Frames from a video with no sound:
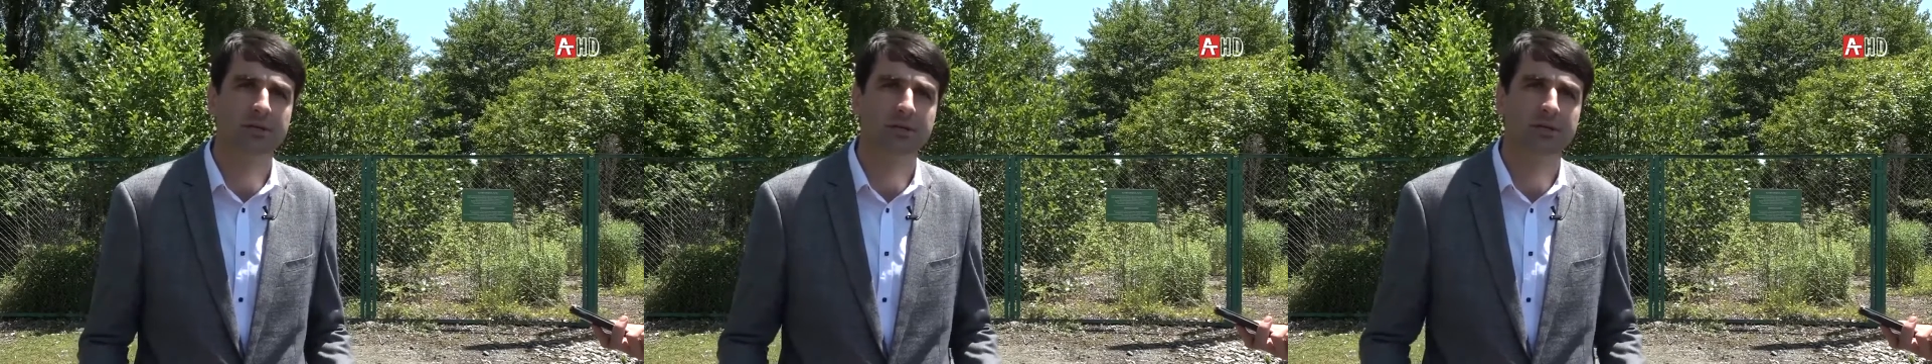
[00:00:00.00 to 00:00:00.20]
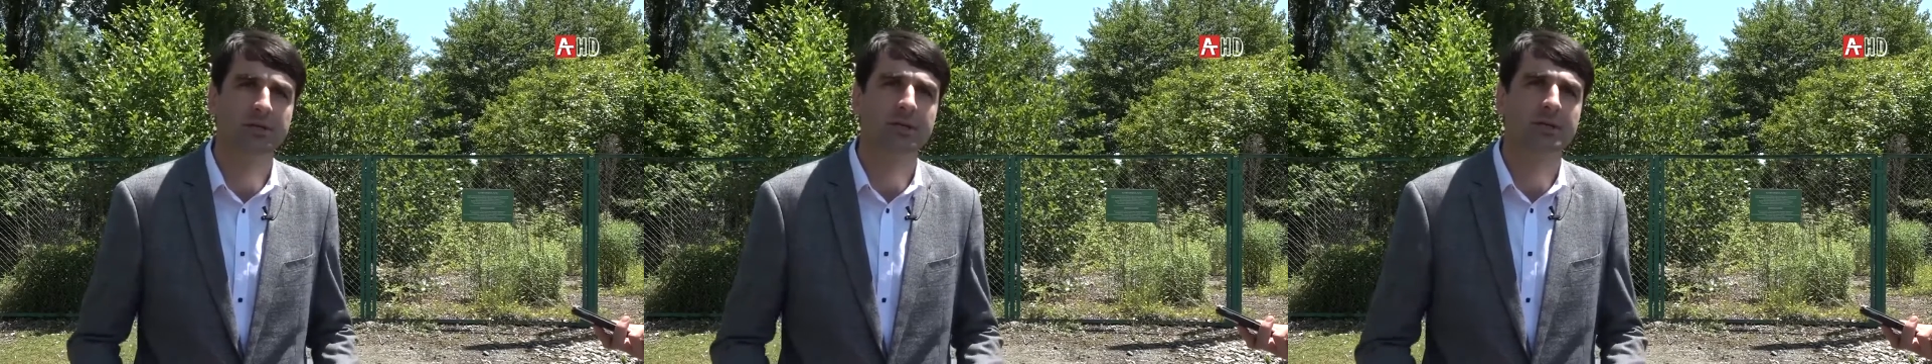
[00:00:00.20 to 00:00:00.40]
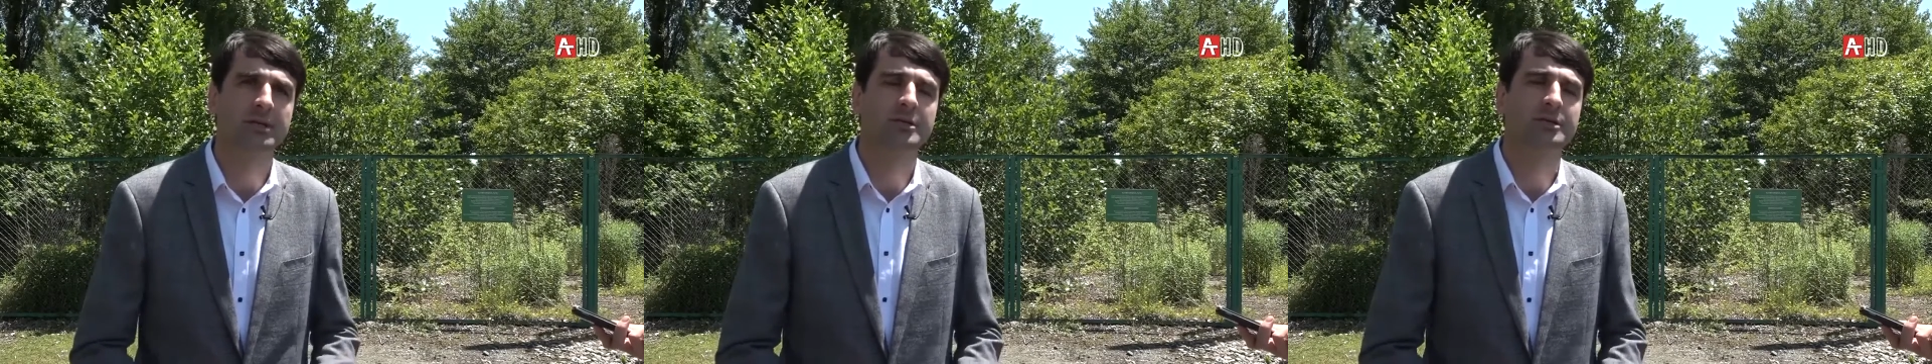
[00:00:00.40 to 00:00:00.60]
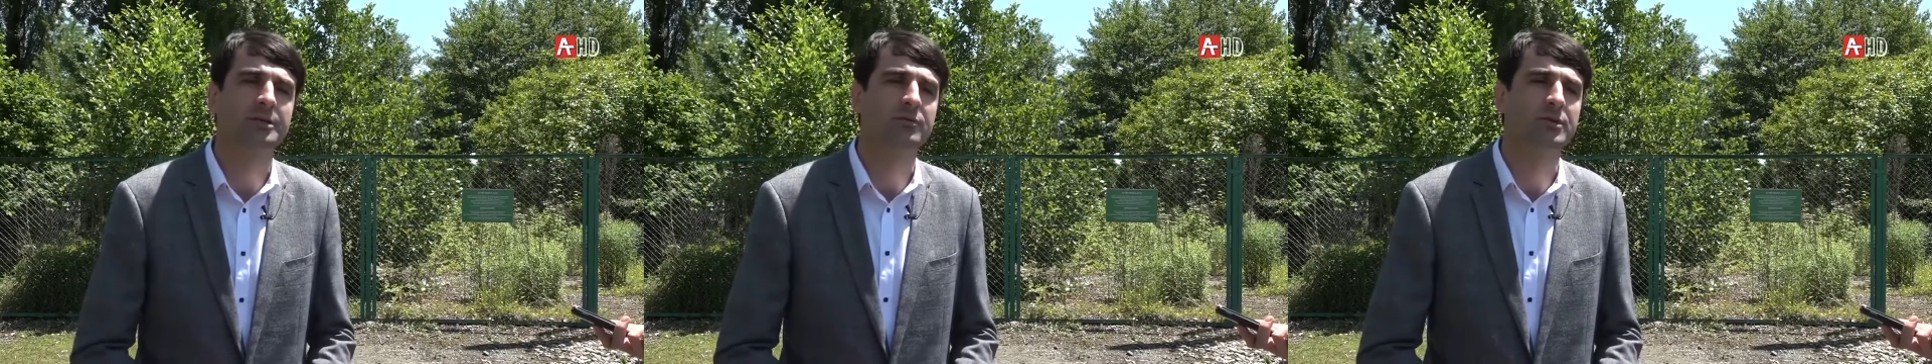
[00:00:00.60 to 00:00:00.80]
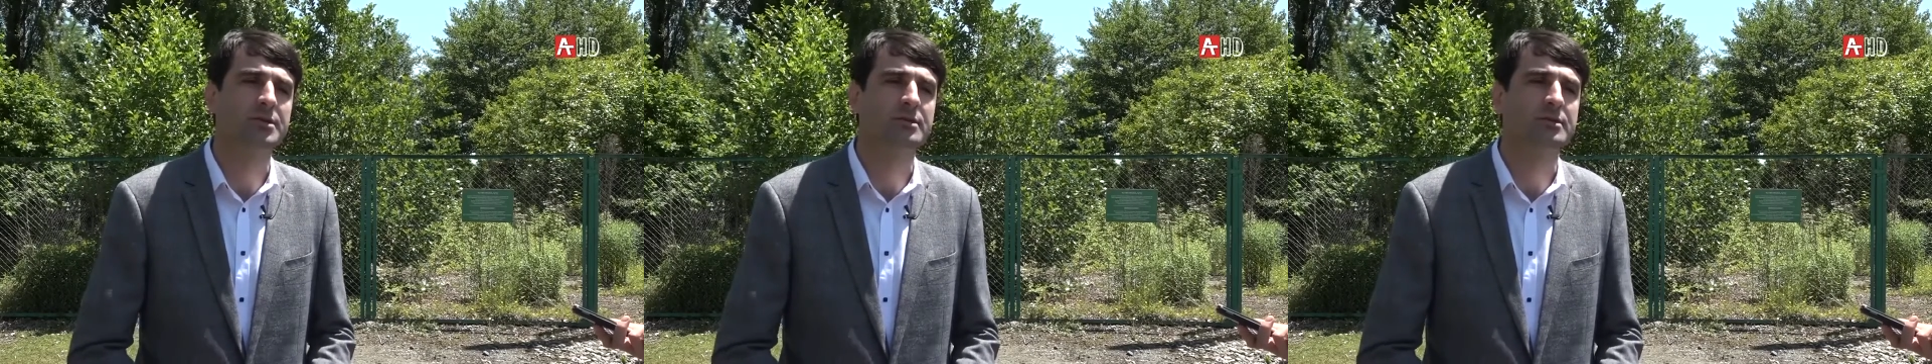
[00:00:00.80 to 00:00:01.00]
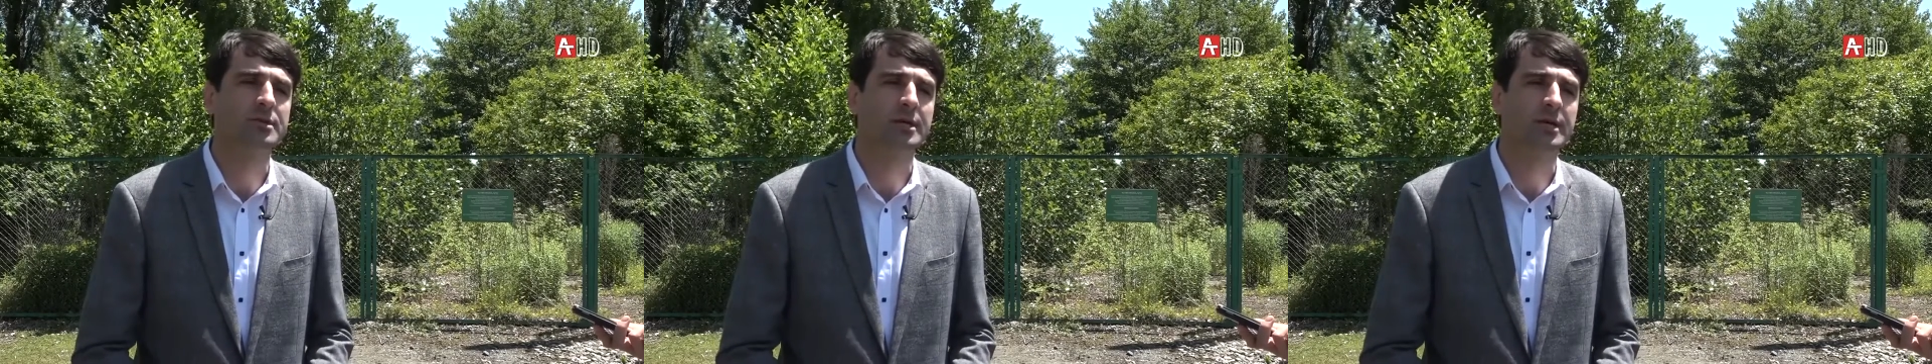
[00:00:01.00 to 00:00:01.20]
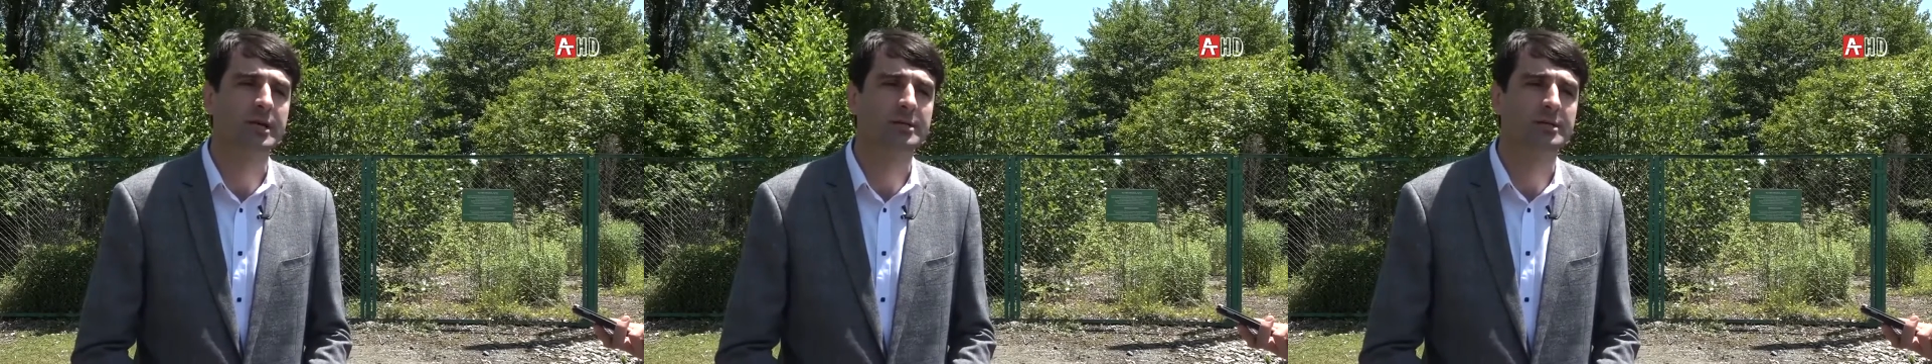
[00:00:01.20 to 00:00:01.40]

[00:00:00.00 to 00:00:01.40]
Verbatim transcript: э, каких-то диверсионных